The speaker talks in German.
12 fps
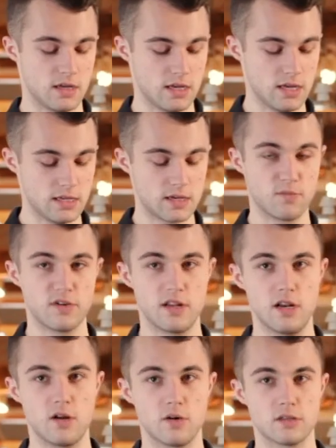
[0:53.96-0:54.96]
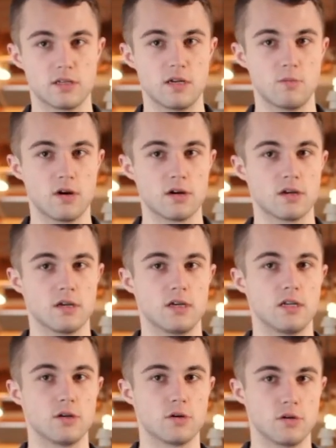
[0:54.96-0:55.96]
Ich empfehle die Leuchte immer
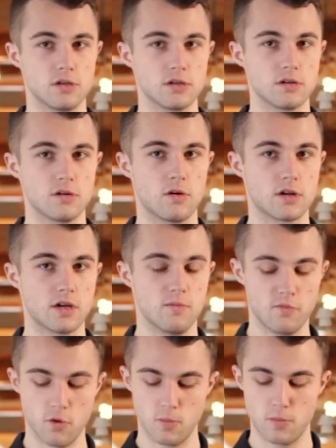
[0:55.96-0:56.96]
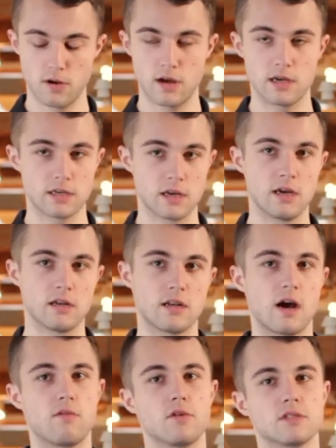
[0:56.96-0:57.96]
in Küche oder im Wohnbereich,
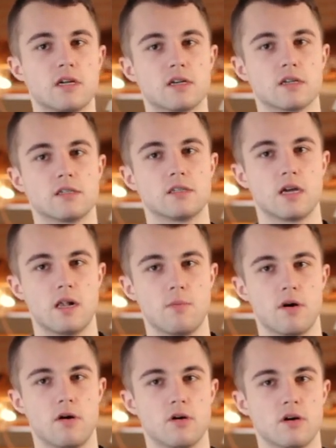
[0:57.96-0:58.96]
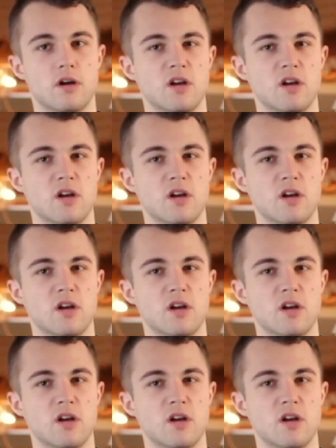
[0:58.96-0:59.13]
da wo ich es halt richtig hell brauche.